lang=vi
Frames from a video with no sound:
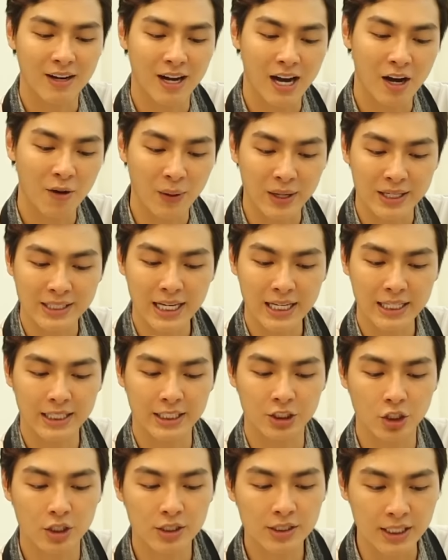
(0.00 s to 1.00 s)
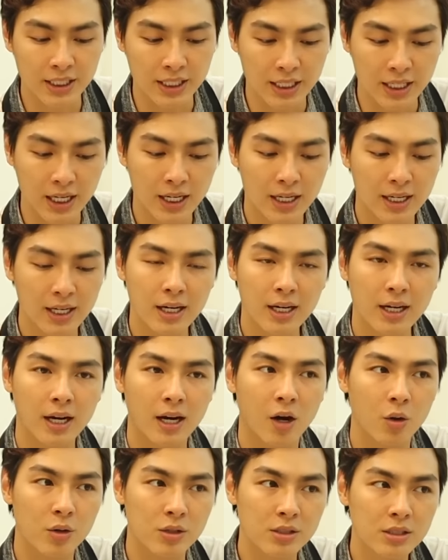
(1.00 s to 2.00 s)
và ngoài ra thì cho xì á,
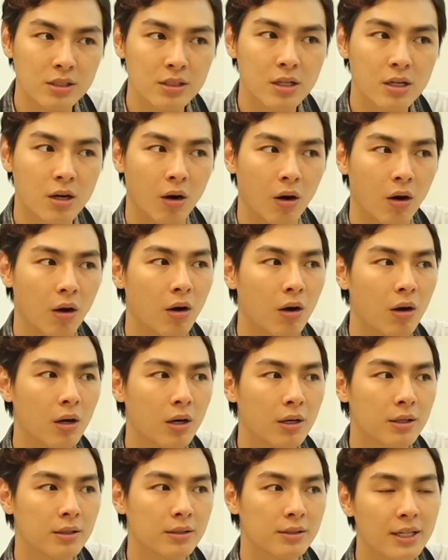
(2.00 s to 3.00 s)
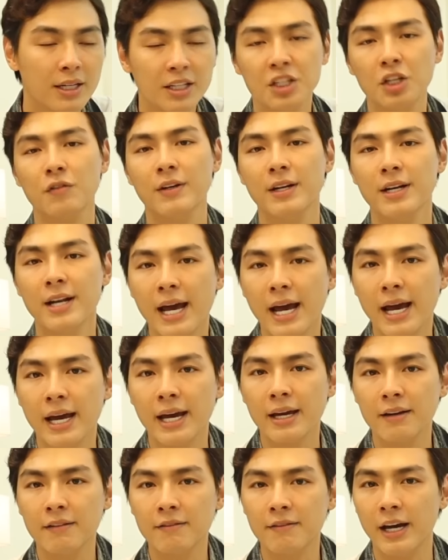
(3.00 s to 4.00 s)
hồi xưa có rất là nhiều vấn
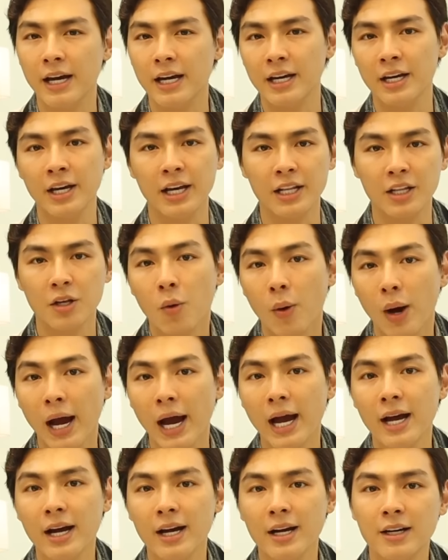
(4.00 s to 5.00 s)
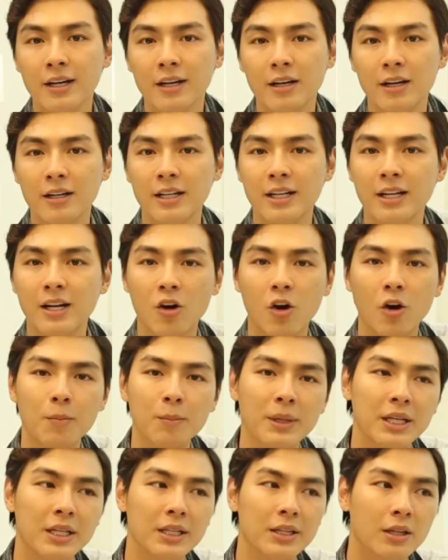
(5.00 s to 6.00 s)
đề về hệ tiêu hóa nên là
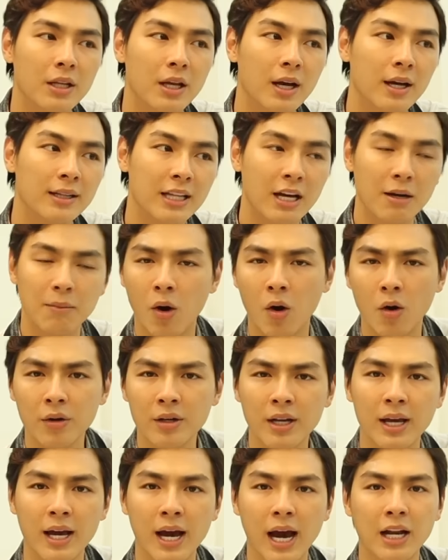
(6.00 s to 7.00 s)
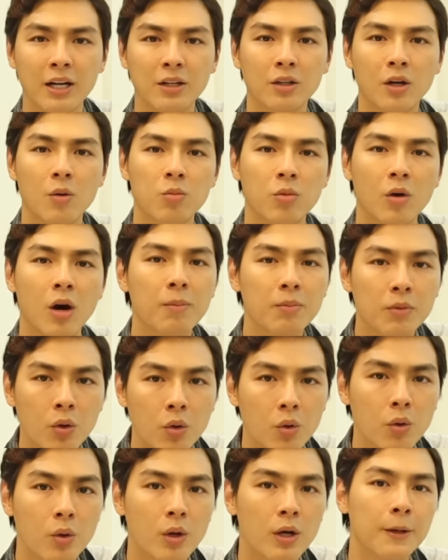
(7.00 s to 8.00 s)
con bị à, táo bón này ăn không có hấp
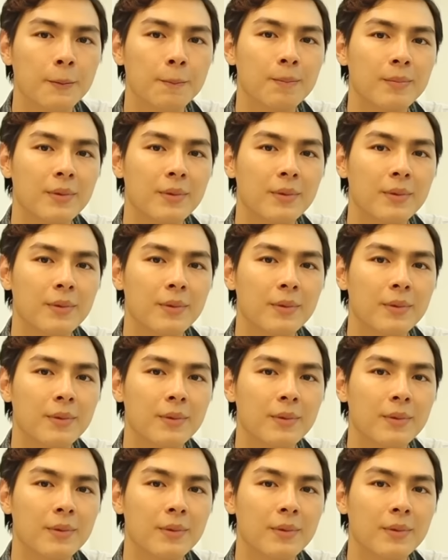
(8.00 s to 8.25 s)
thu